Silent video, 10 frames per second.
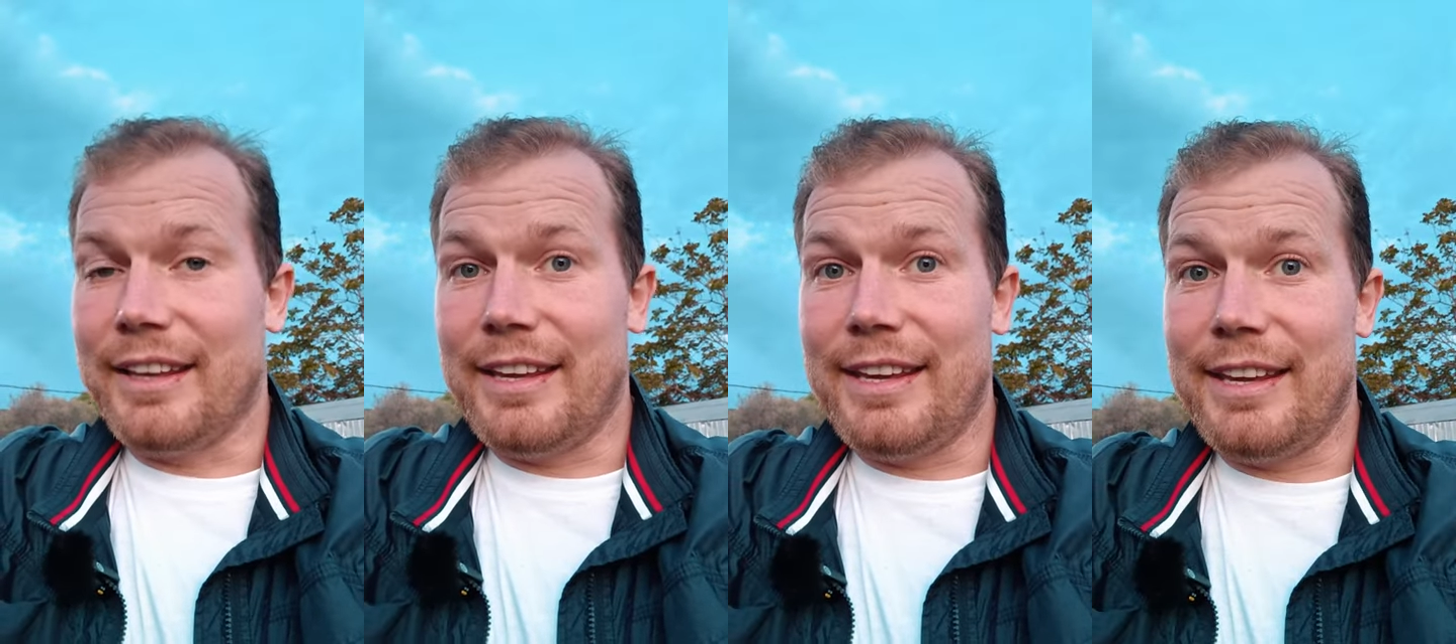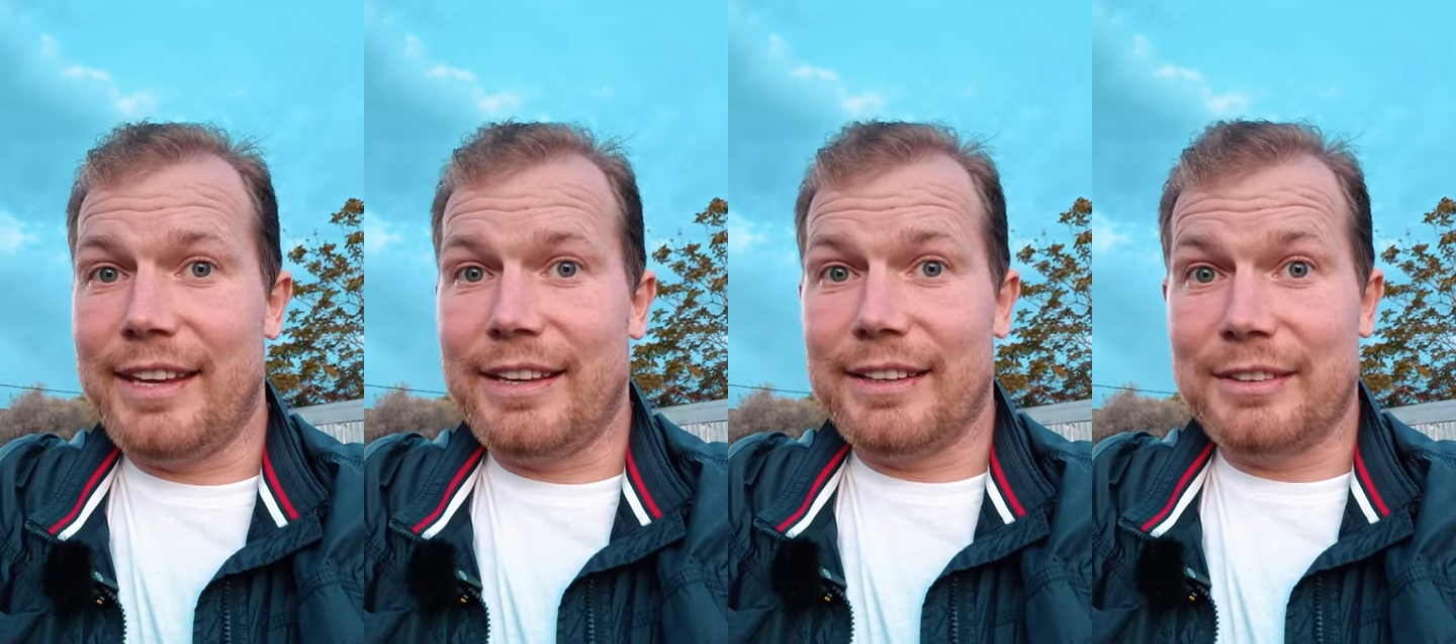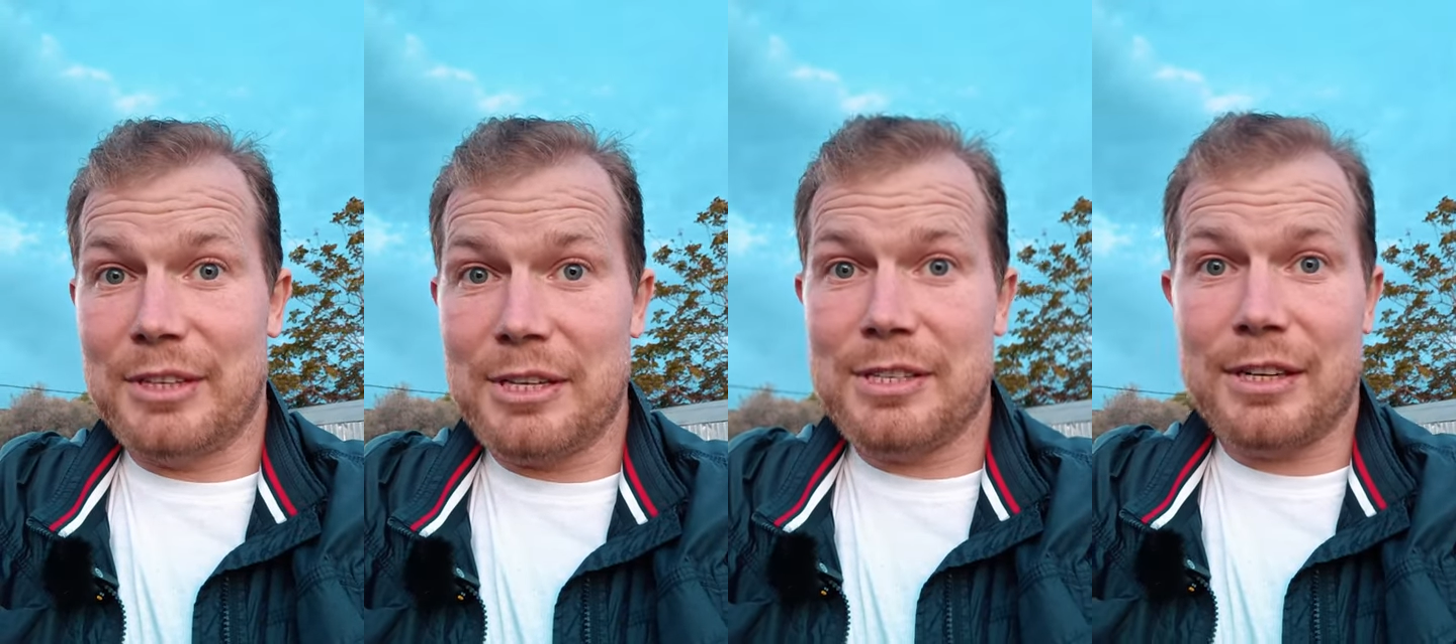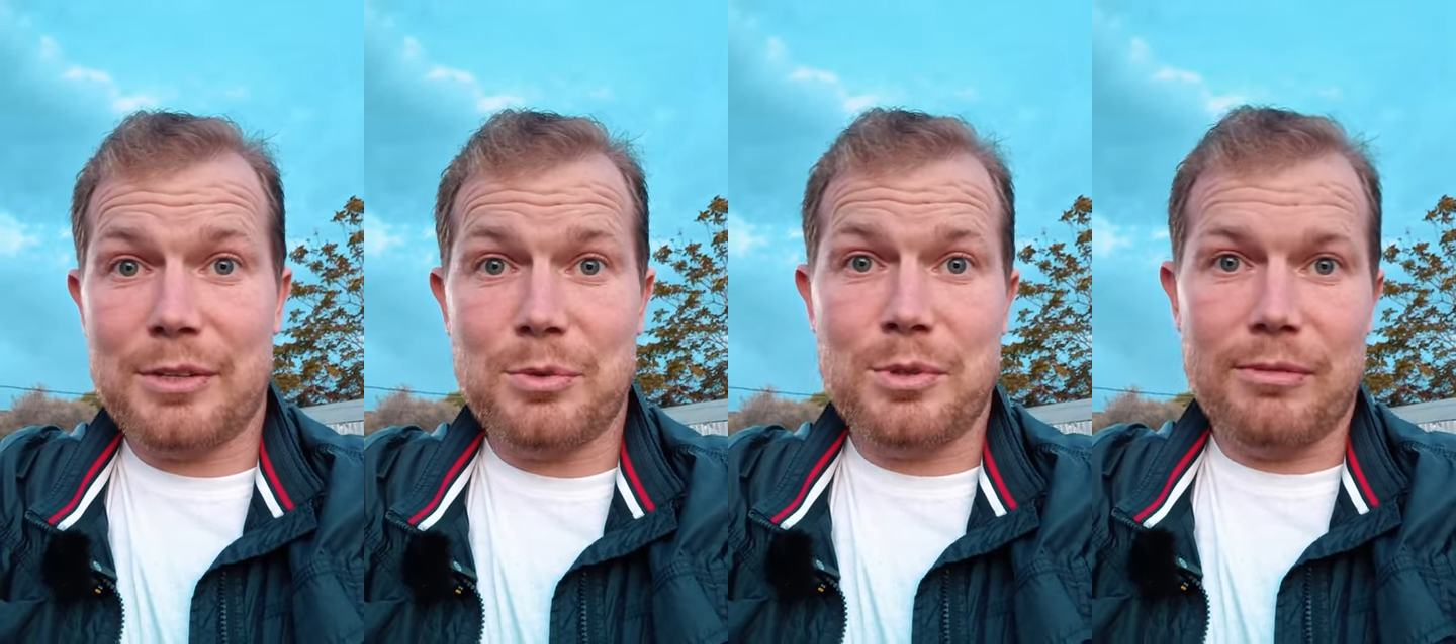И э, третий
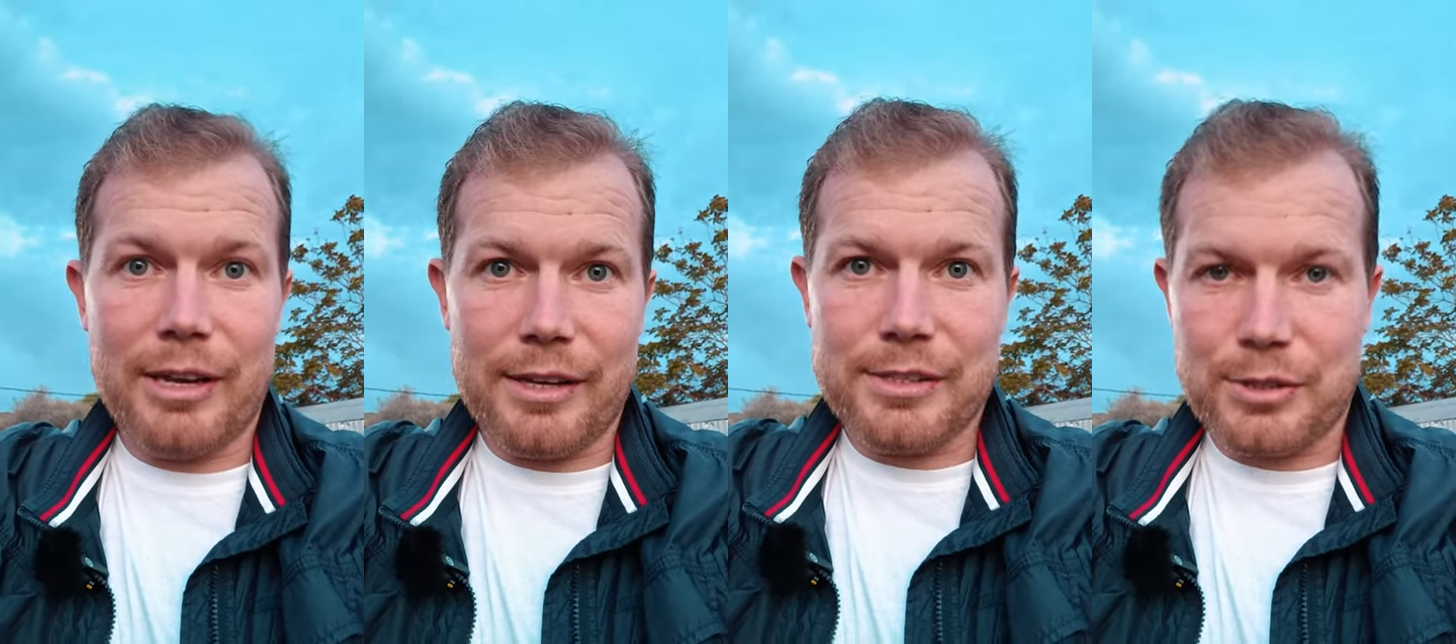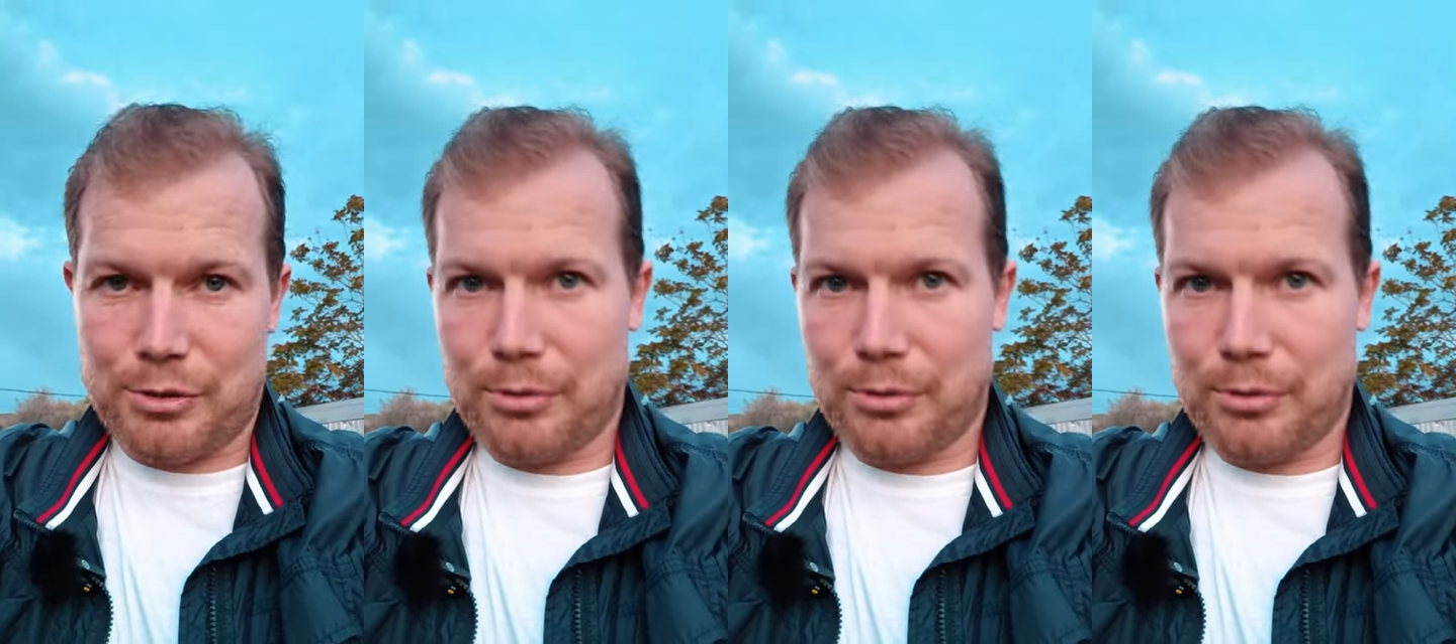раз удивляется,